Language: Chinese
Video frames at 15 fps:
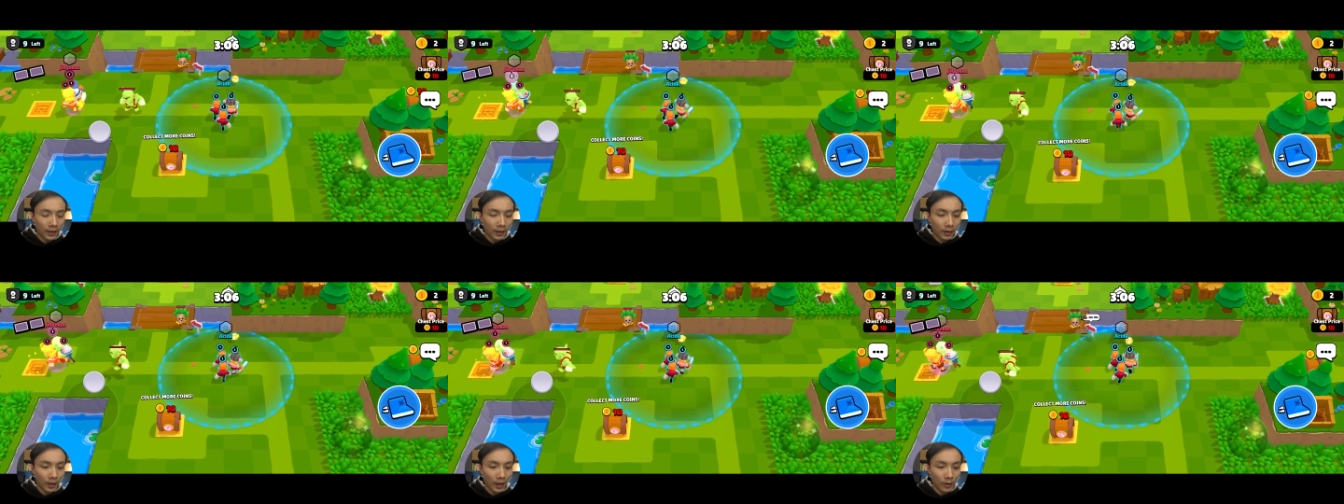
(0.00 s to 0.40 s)

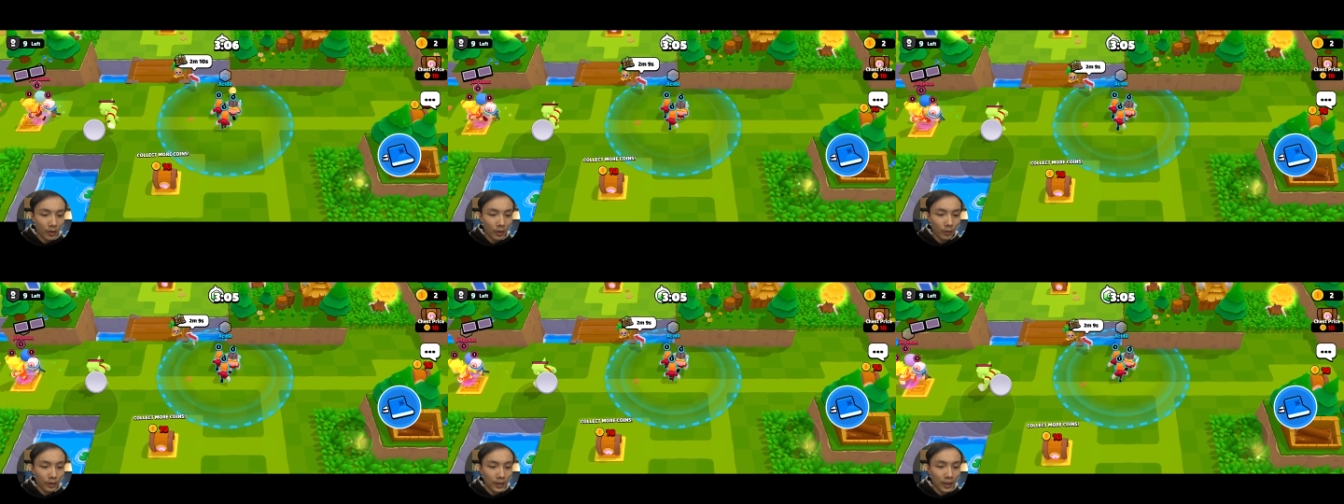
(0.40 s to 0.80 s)
OK，
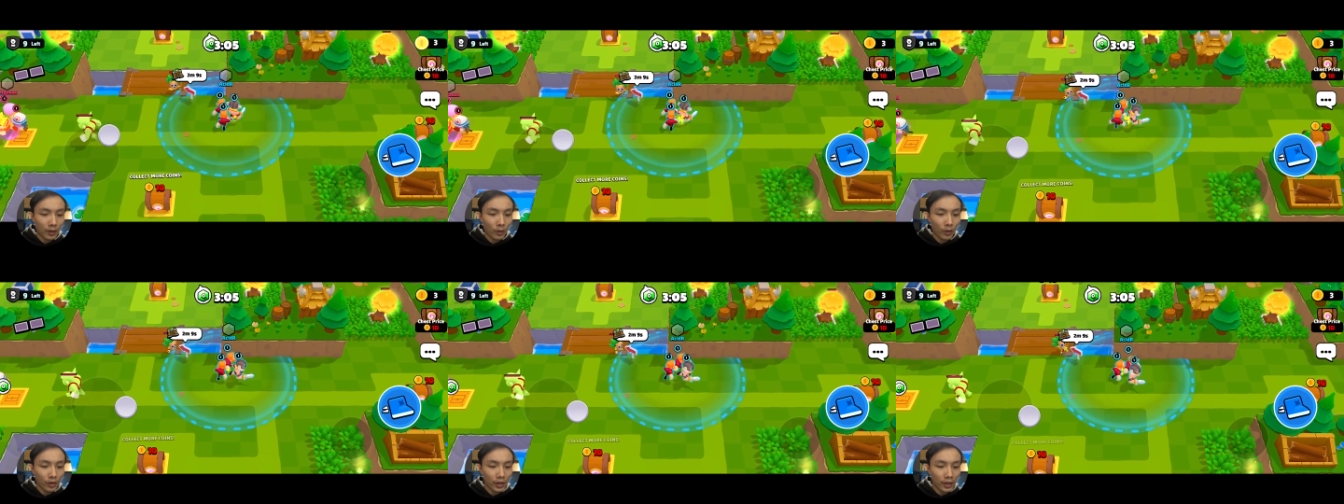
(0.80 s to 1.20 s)
所以我在
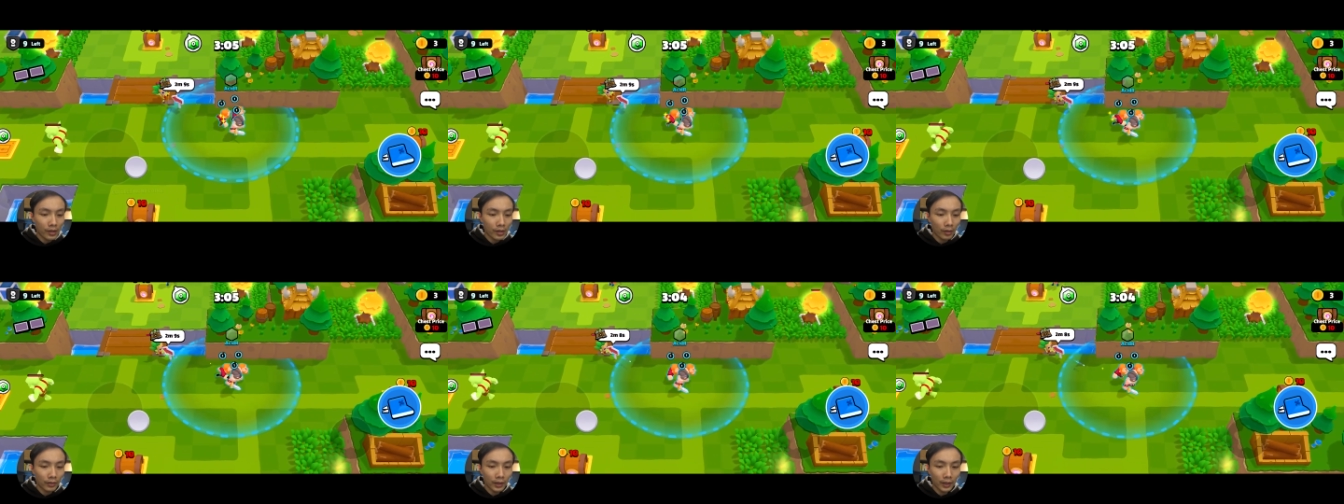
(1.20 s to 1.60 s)
过程
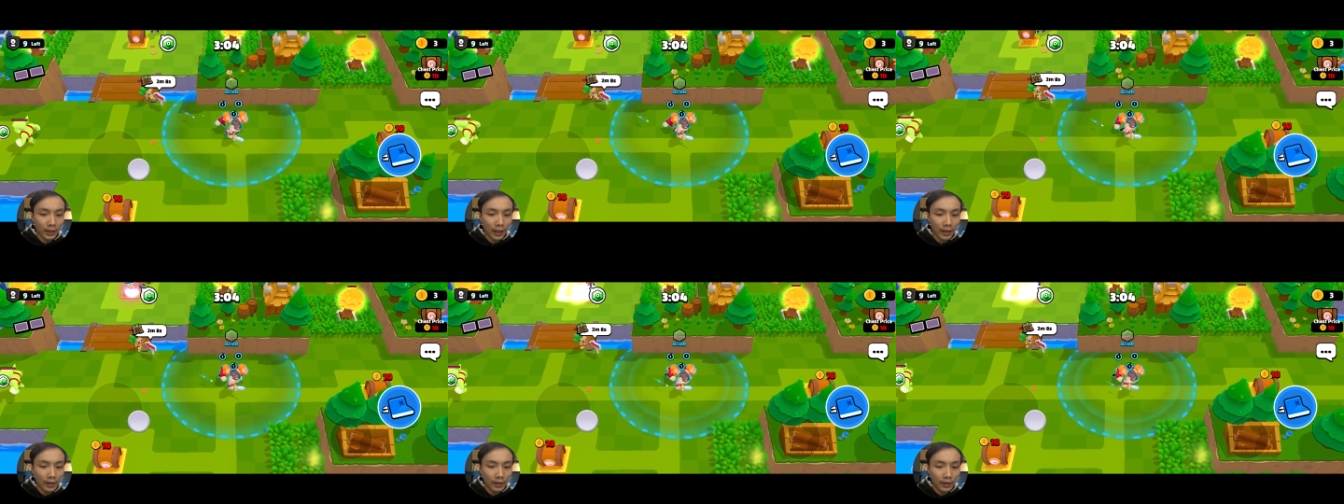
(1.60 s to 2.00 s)
中呢，
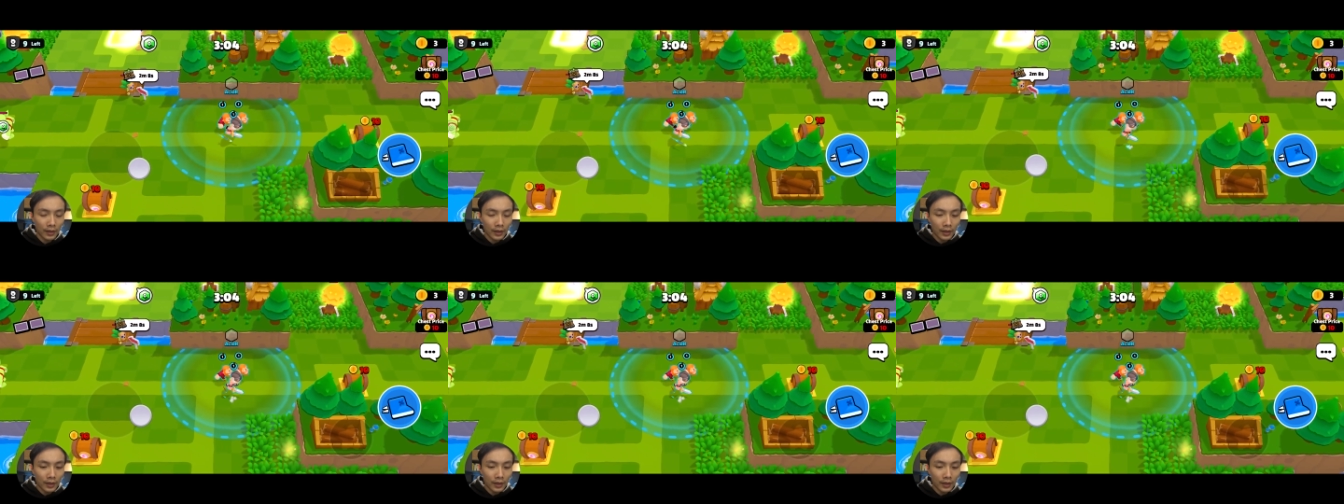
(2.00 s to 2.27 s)
要